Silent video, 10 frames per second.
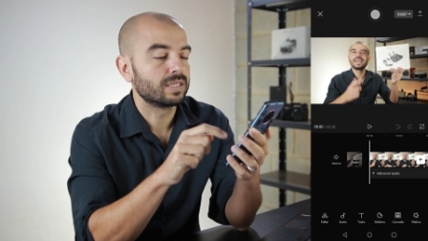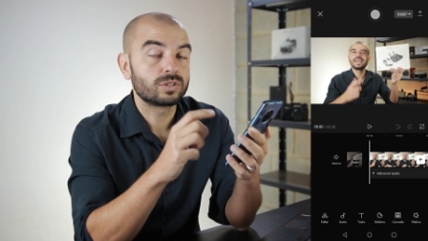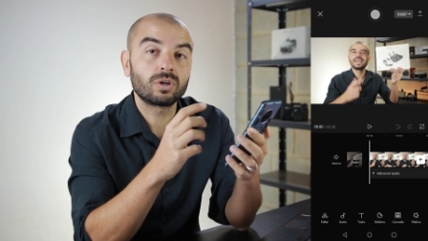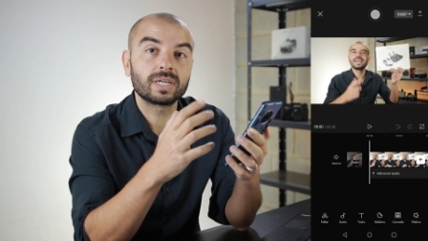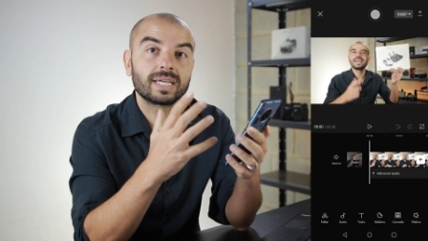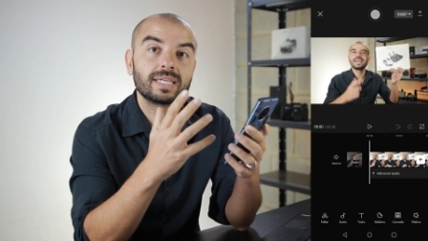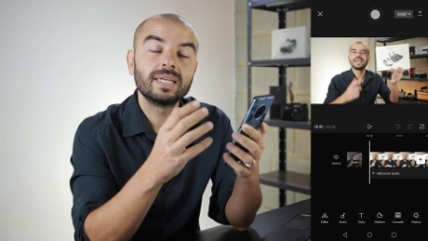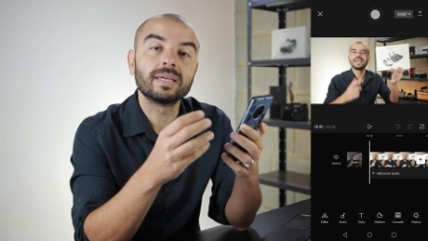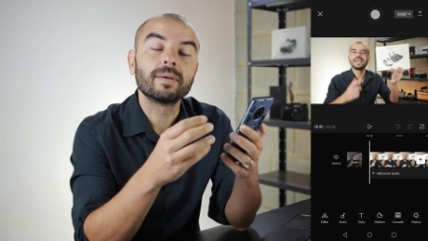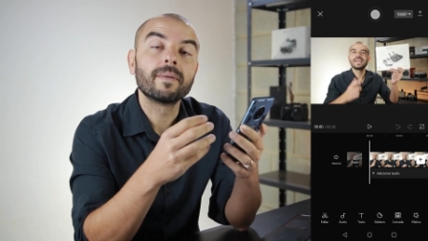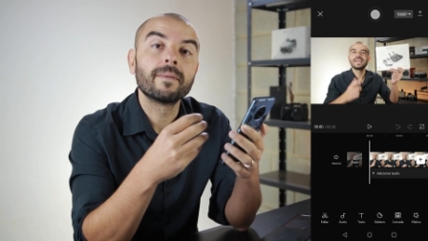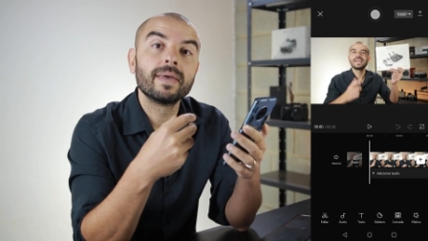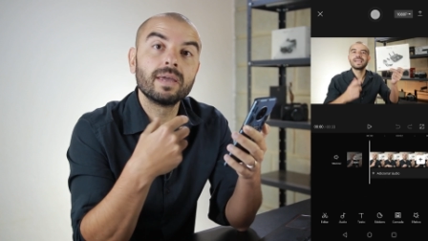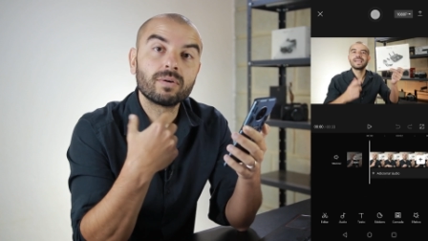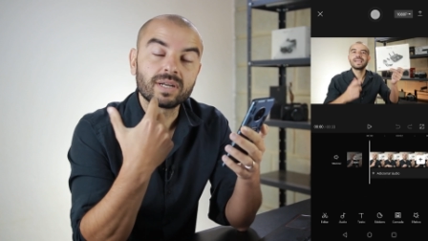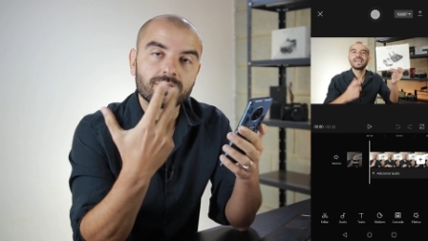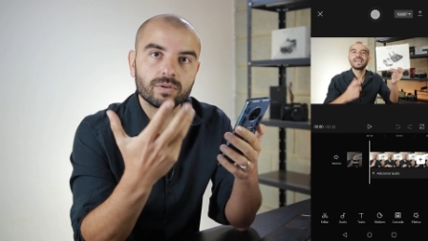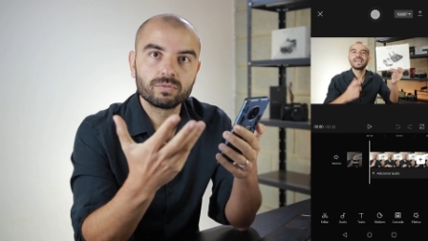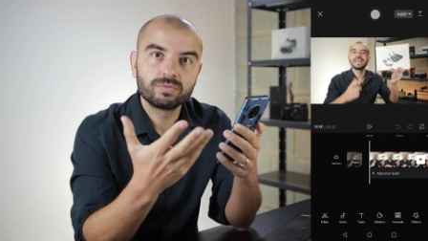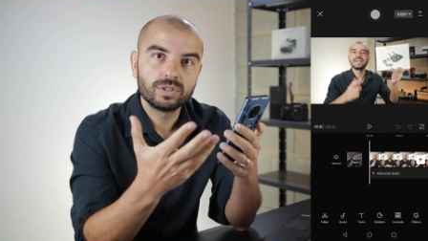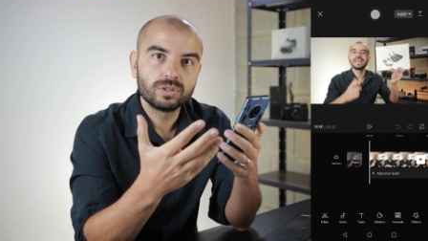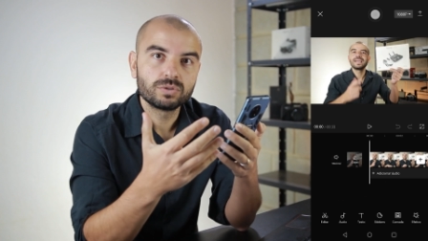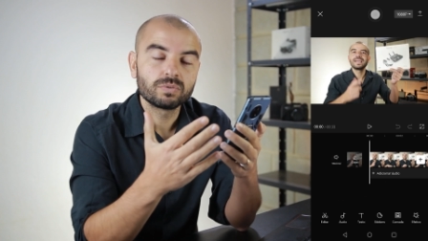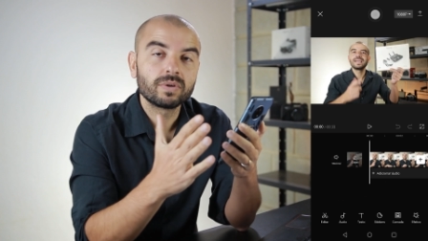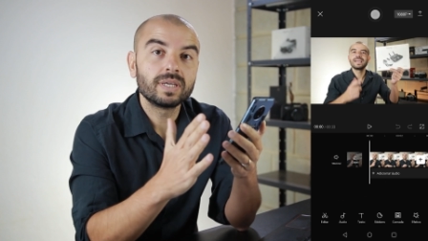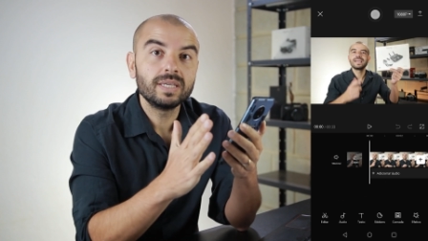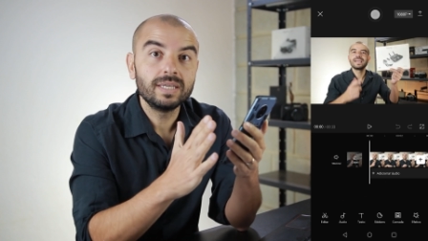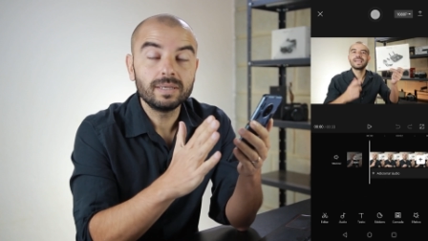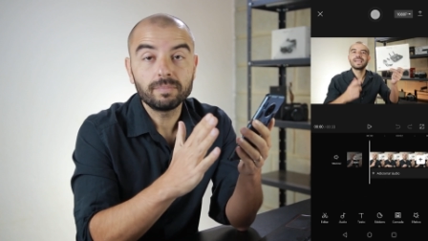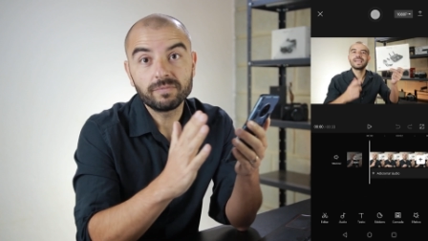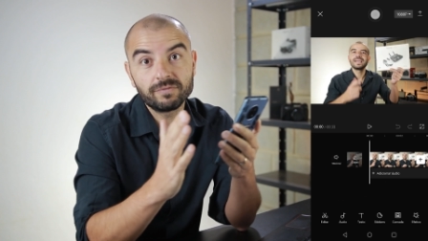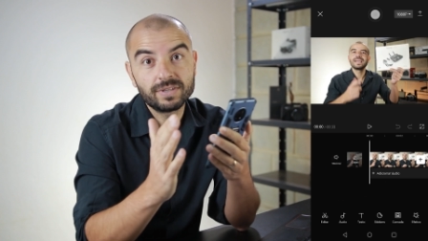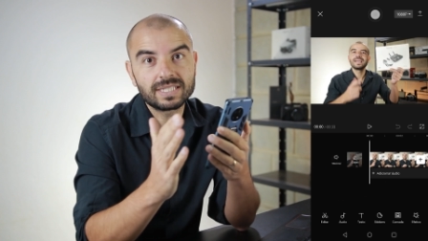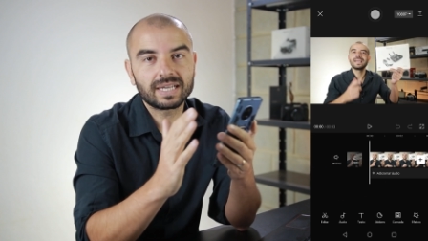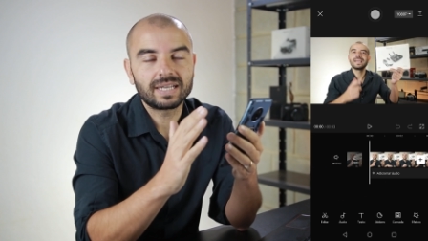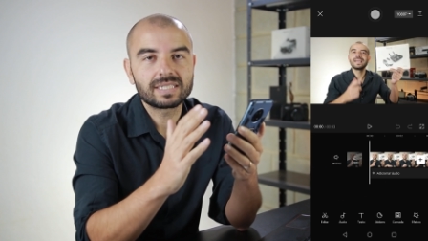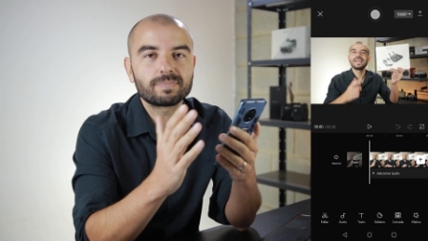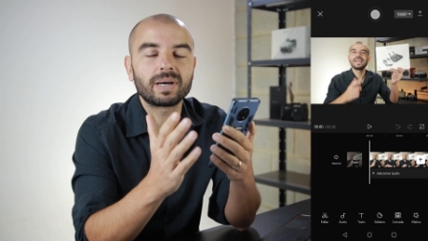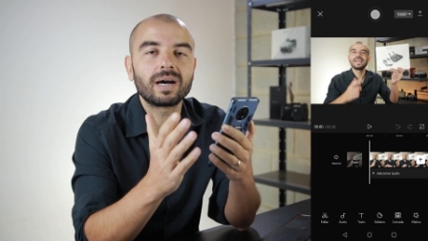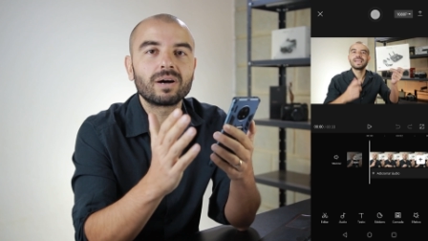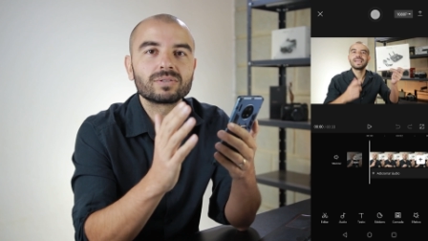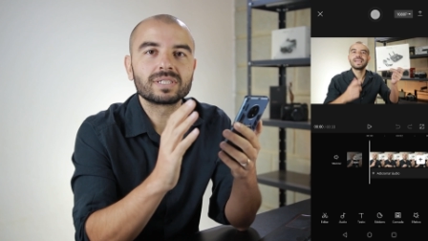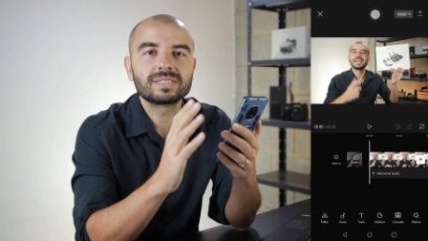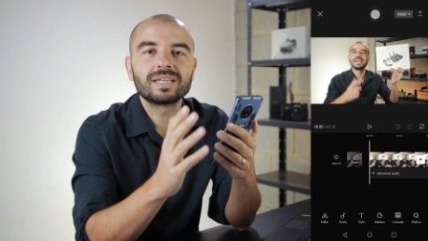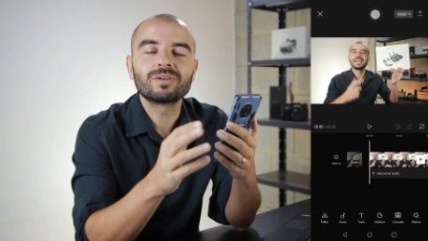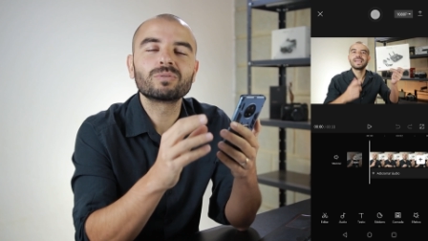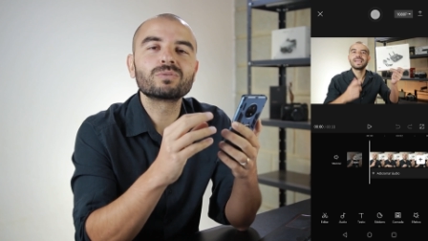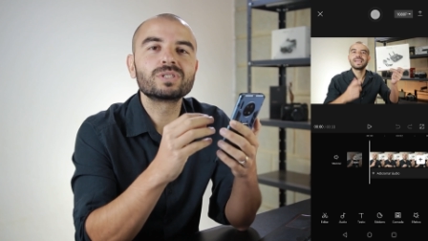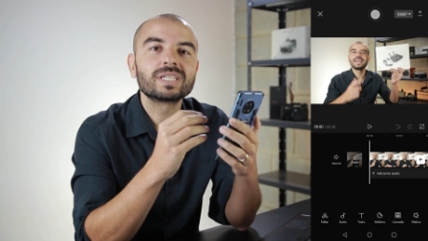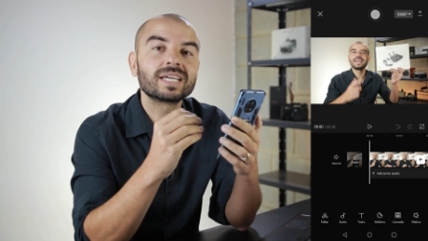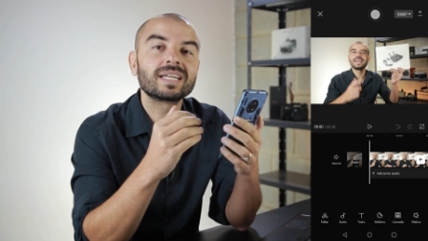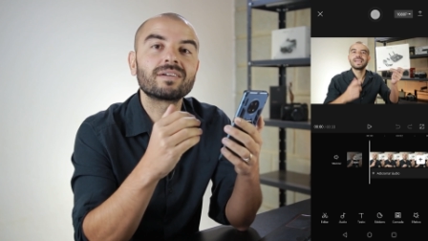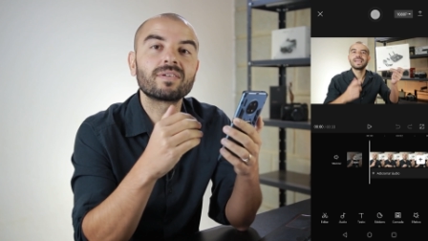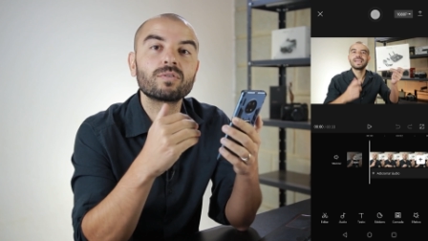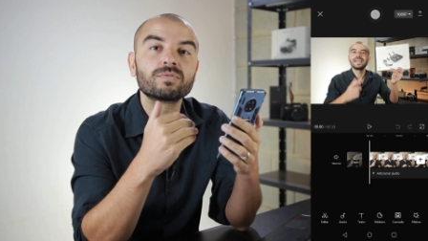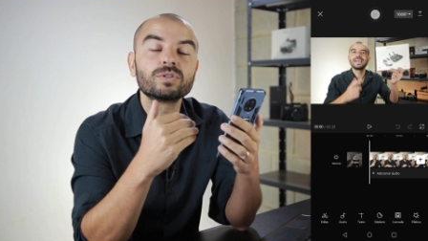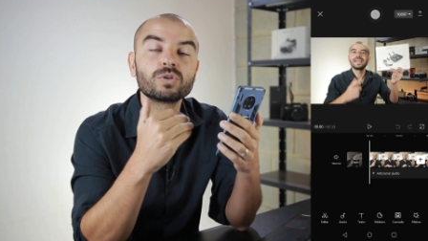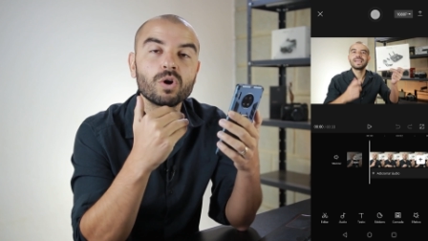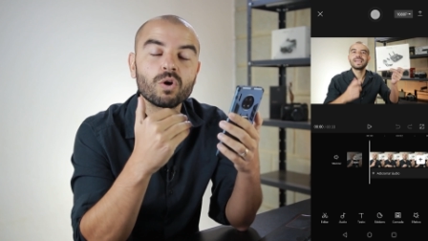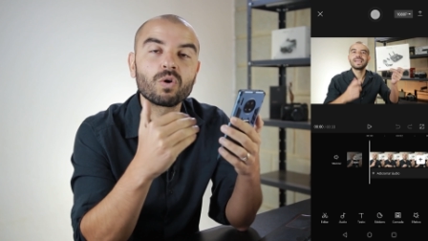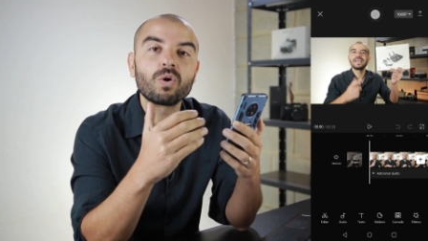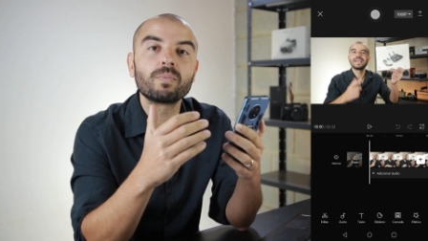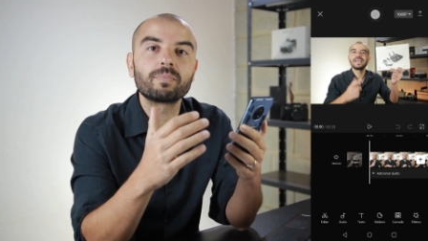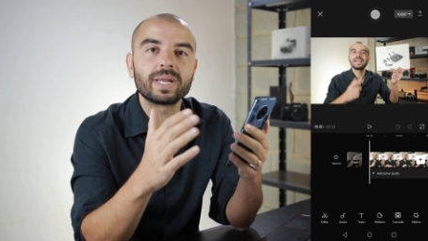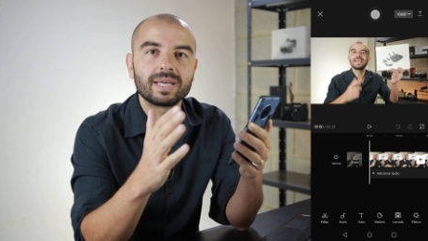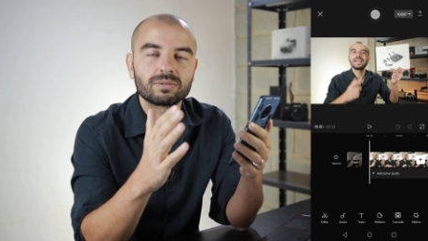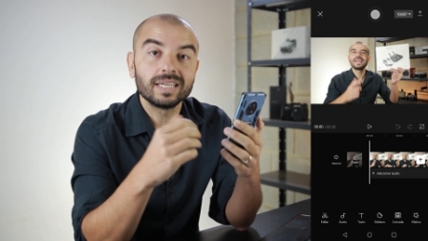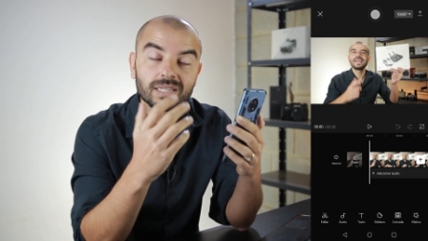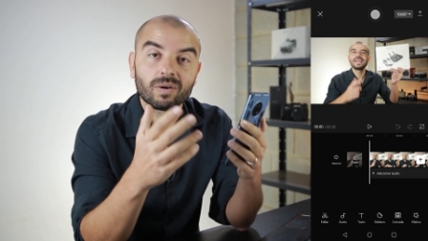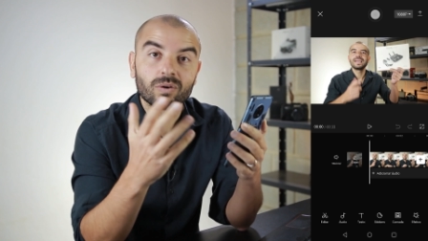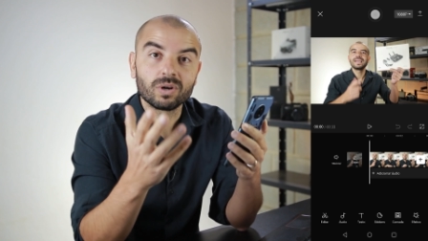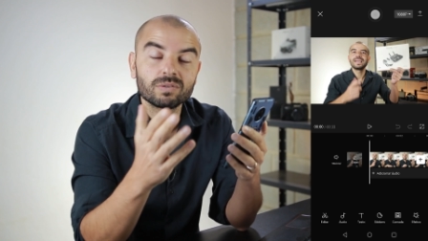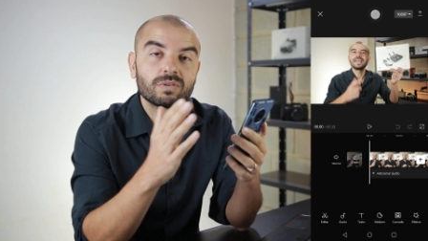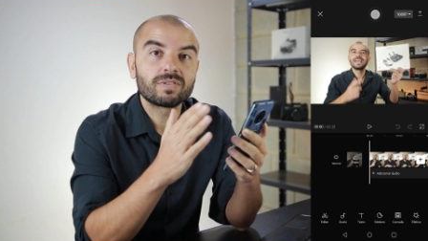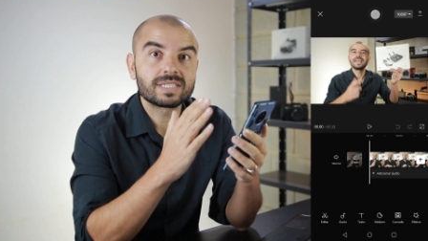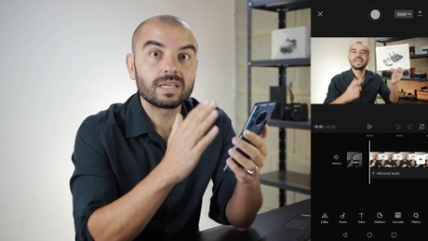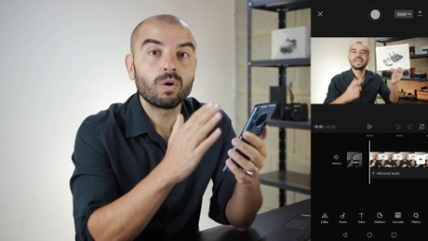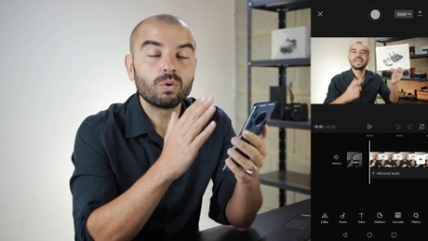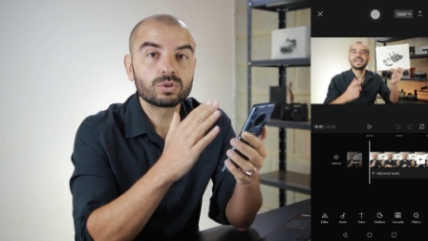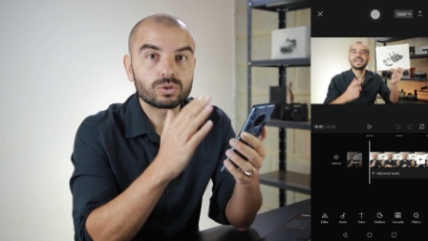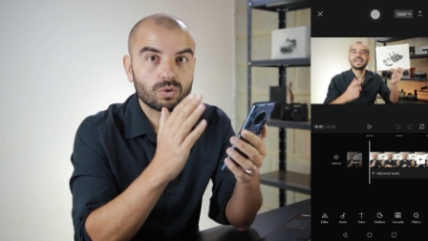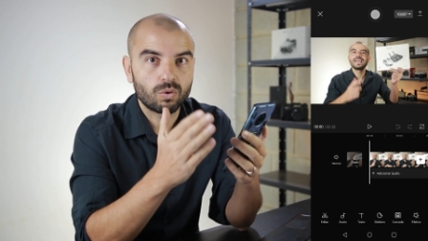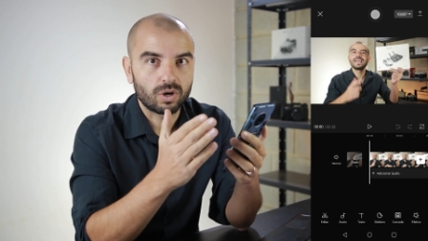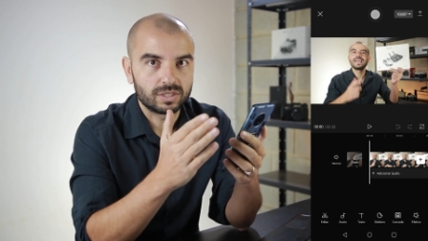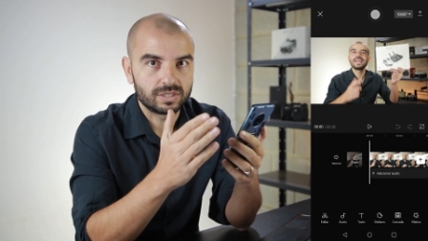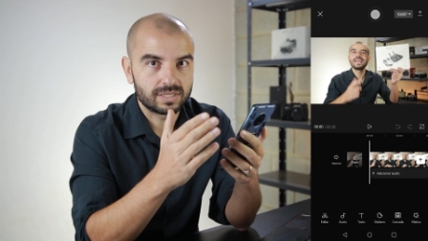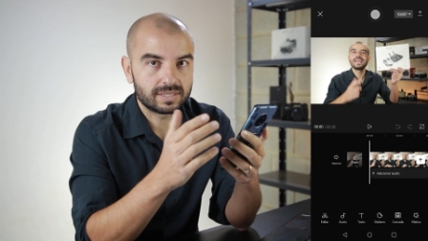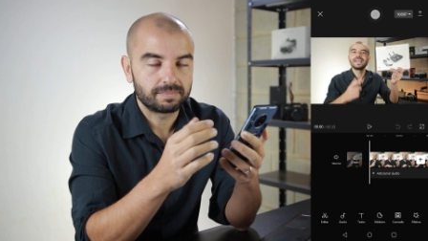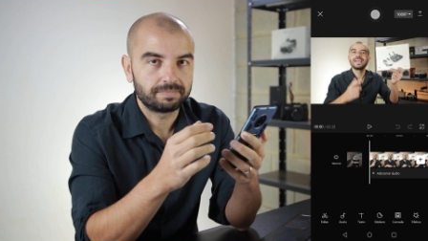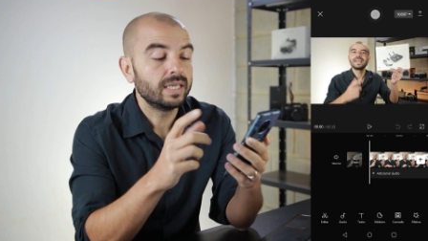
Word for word: Só que aqui eu gravei um vídeo e fiz aquelas pausas, né? Eu não consegui gravar o vídeo completo. Então agora eu vou fazer os cortes.